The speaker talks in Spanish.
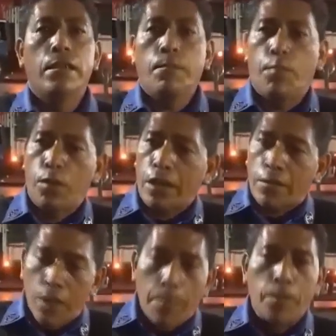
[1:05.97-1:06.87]
porque no
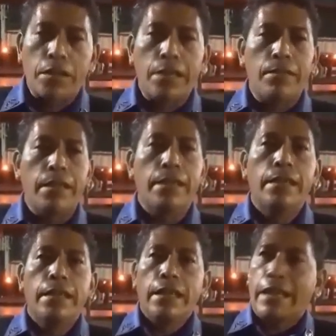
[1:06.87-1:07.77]
es posible
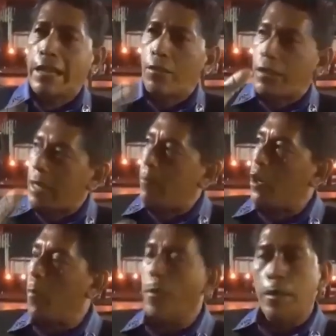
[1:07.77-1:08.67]
que lo estemos
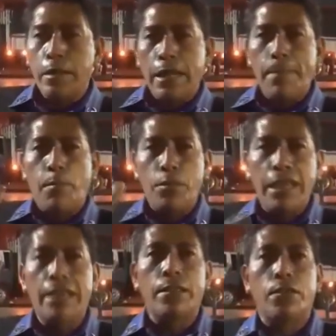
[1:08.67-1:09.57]

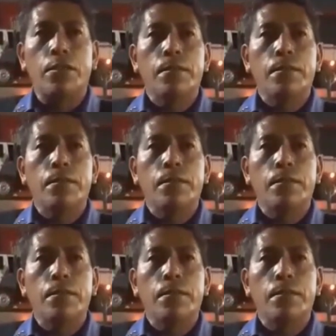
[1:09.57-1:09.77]
exponiendo